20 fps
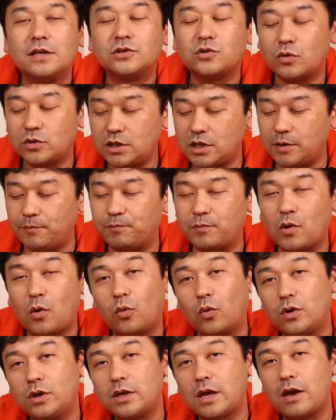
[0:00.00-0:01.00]
正直
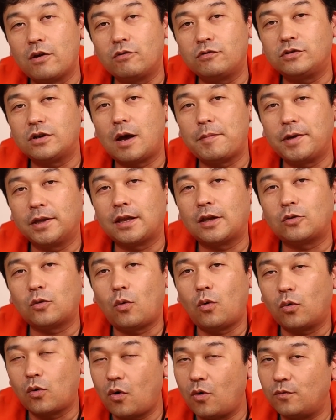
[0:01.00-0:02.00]
この2台を比べた
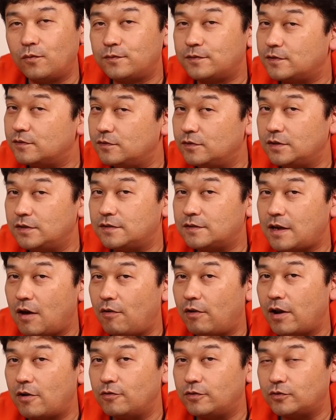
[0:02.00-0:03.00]
ところ普通に使
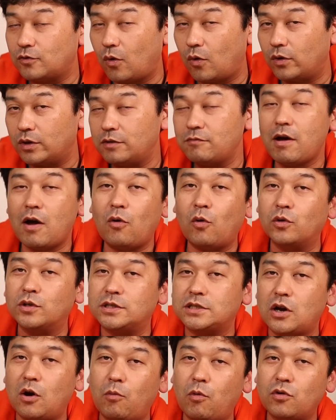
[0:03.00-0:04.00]
われる人にはこ
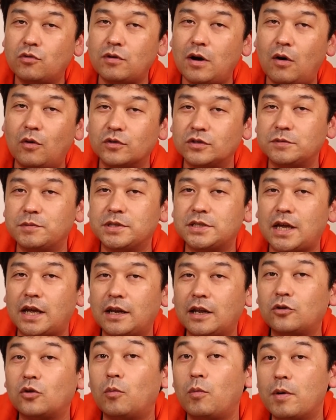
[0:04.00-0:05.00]
ちらを僕はお勧めした
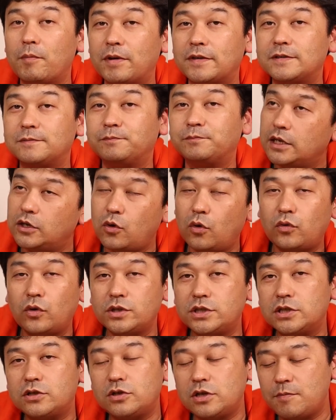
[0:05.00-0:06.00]
いなと思いますいろいろ
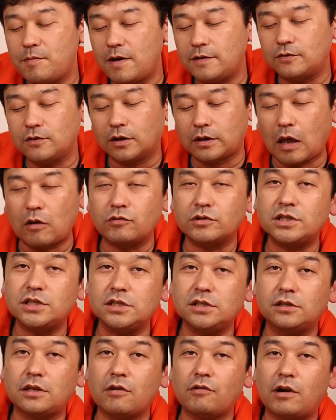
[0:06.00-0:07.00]
いじくり回すのが楽
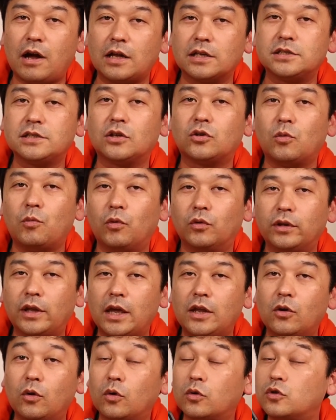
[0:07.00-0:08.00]
しいっていう感じだと思うん
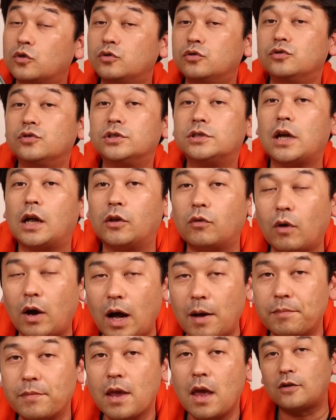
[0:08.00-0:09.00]
でいろいろ工夫したりと
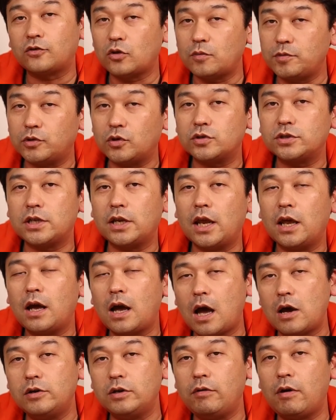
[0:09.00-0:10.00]
か遊びとしてね
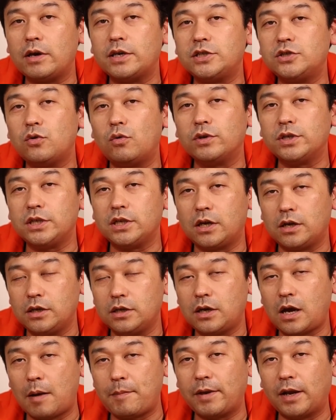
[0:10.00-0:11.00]
感じは非常にいい
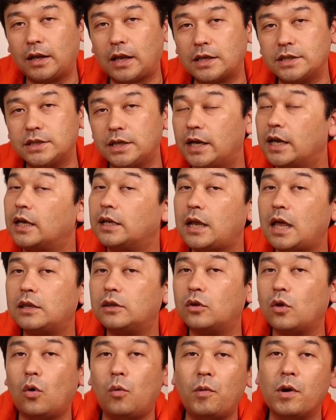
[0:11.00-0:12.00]
カメラなんじゃないか
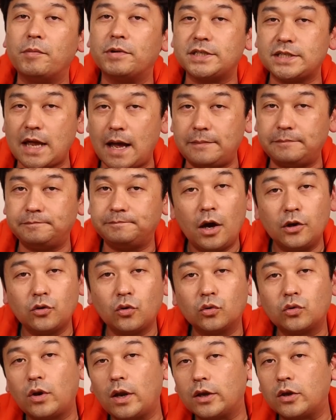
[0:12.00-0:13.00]
なって思いました。はい、と
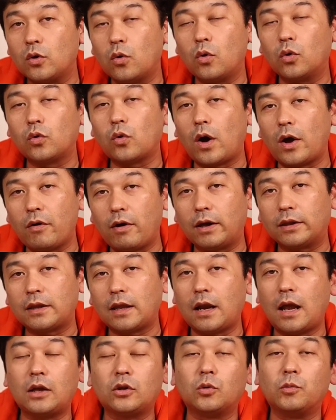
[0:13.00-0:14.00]
いうことで今日の動画良かっ
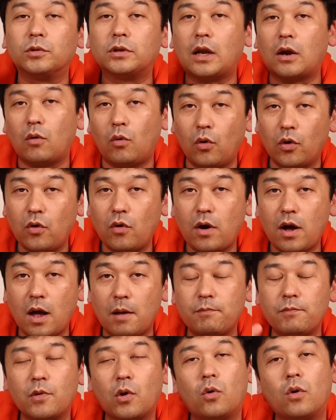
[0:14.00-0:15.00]
たなと思ったら高評
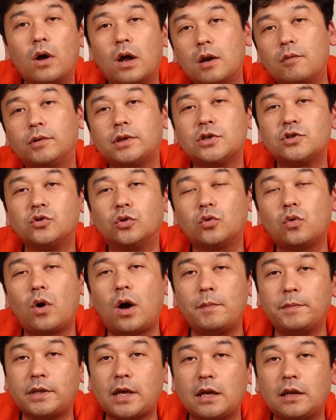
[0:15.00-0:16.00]
価、これからの私の動
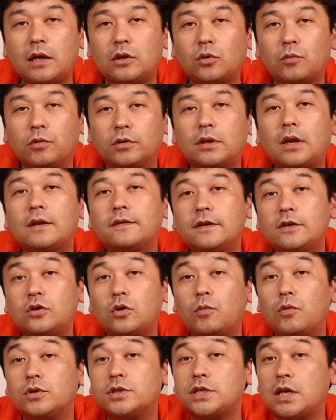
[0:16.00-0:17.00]
画見たいなと思ったらぜひ
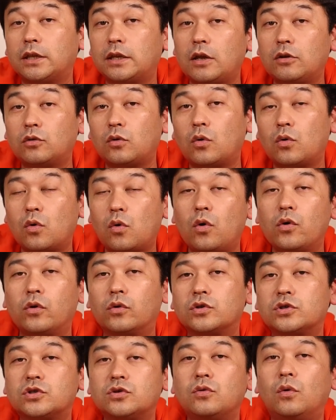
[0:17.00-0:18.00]
ともチャンネル登録をよ
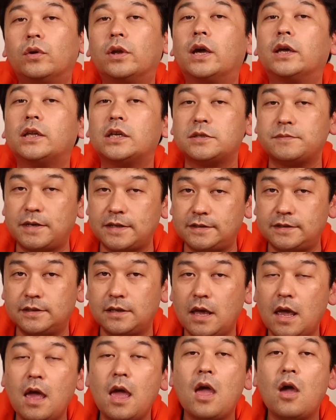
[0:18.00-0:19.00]
ろしくお願いいたしま
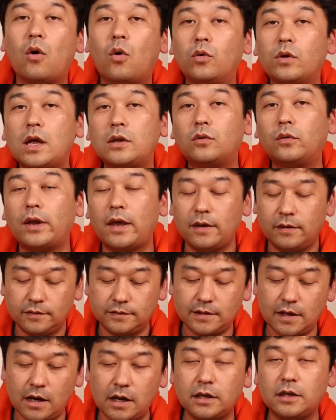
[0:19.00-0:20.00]
す。この後ね、
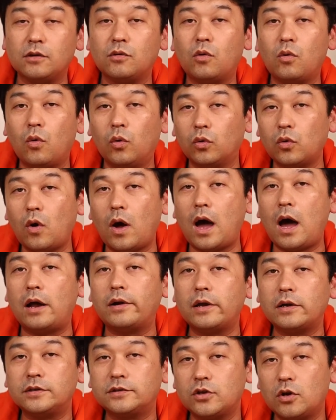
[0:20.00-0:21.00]
さらにこの
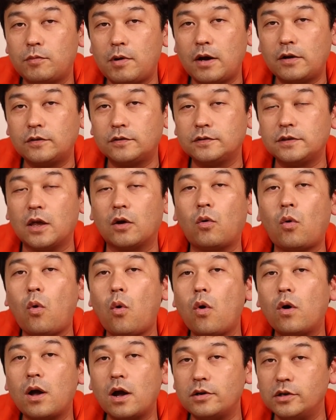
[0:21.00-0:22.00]
RX4M2 で
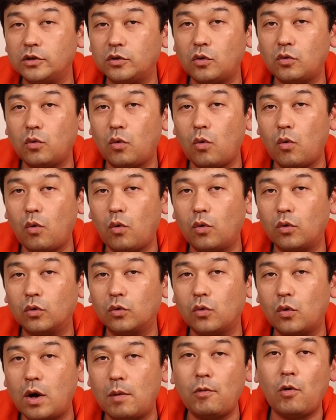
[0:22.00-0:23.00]
広角に撮る方法
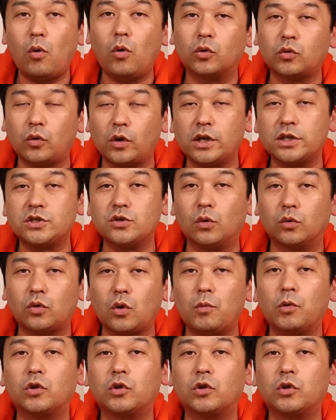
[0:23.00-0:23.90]
の動画もお届けしようと